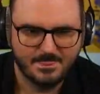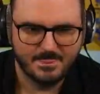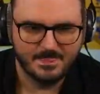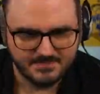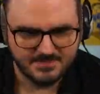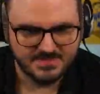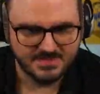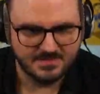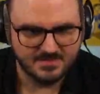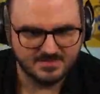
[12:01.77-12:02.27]

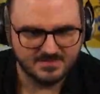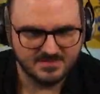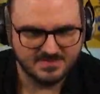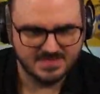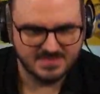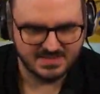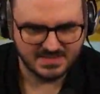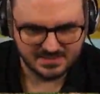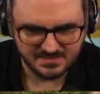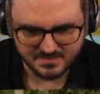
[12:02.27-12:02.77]
Ich habe aus Versehen
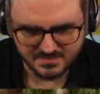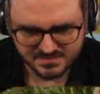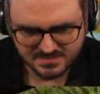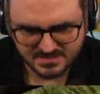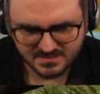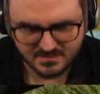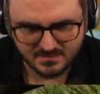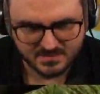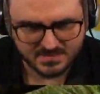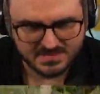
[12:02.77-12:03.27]
einen
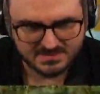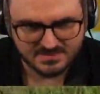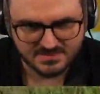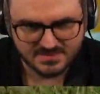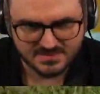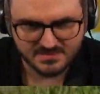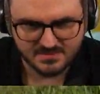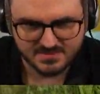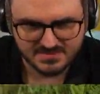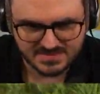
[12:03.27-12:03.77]
rausgehauen. Kannst du den
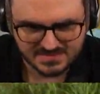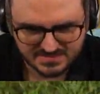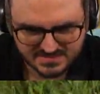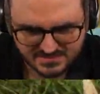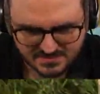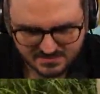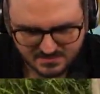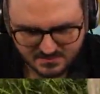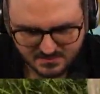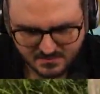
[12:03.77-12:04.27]
neu
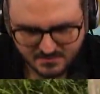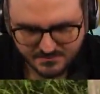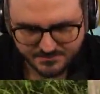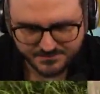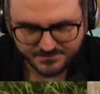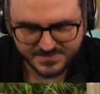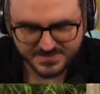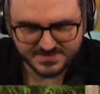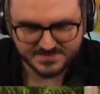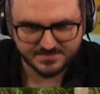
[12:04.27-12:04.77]
setzen?
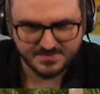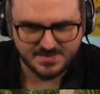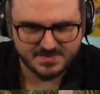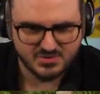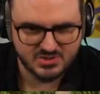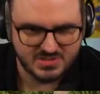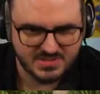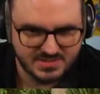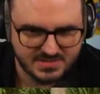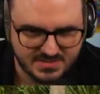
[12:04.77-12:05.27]
Ich mach
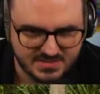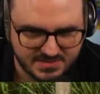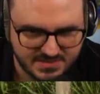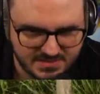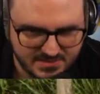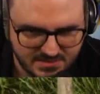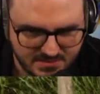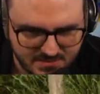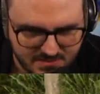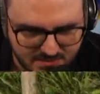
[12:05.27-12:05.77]
Steine ran.
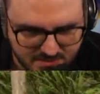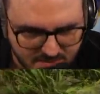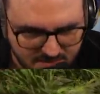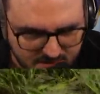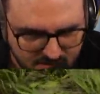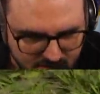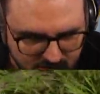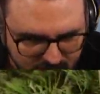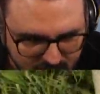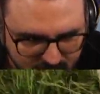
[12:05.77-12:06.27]

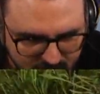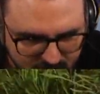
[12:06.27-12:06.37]
Hast